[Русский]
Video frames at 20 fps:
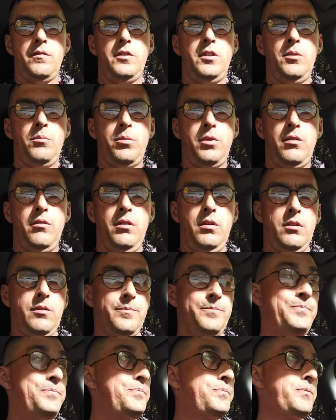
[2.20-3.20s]
Всем привет!
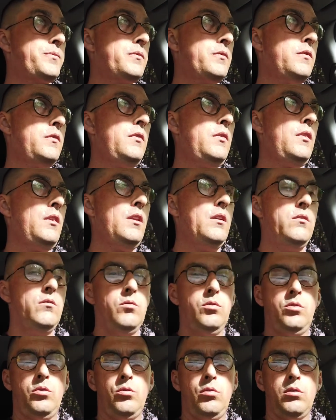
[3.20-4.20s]

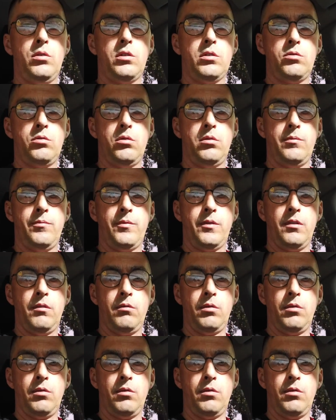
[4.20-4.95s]
Вот только что